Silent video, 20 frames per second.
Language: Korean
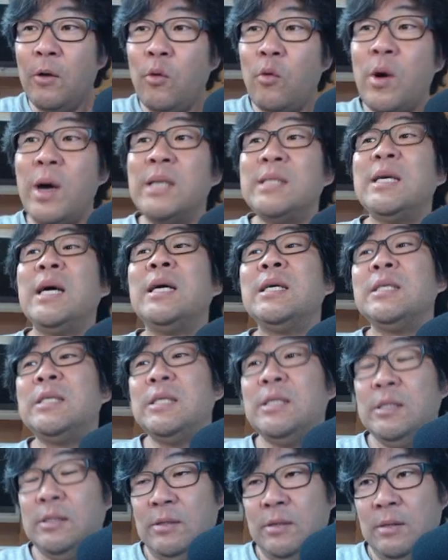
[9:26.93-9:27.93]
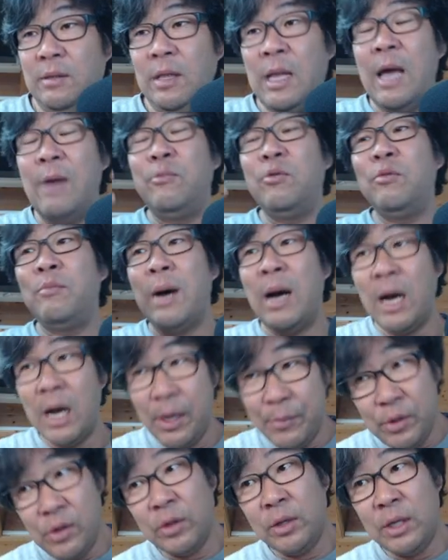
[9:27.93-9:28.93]
화장실이죠. 내부
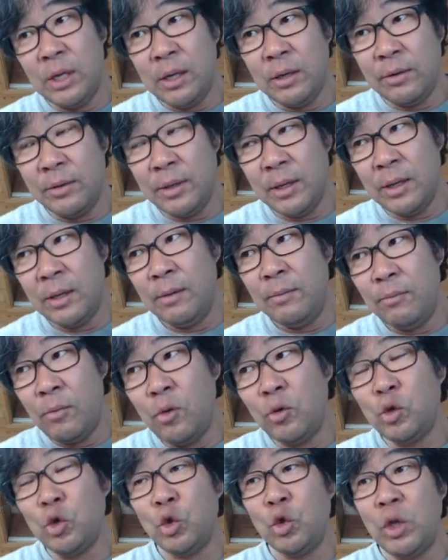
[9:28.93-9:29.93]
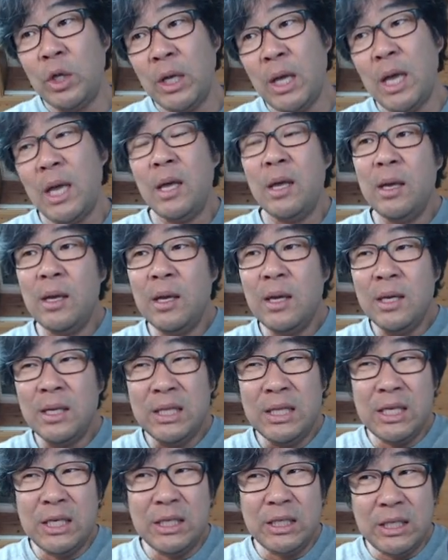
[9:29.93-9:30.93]
마감을 어떻게 할 거냐. 목조주택의
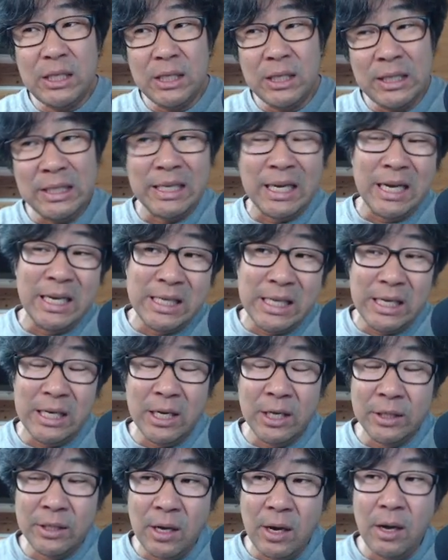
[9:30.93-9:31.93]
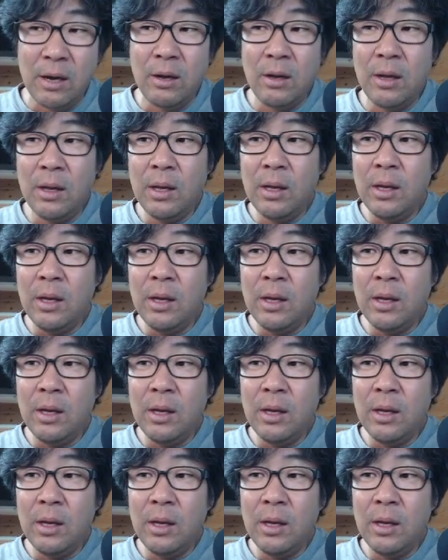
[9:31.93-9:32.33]
특징을 잘 살려서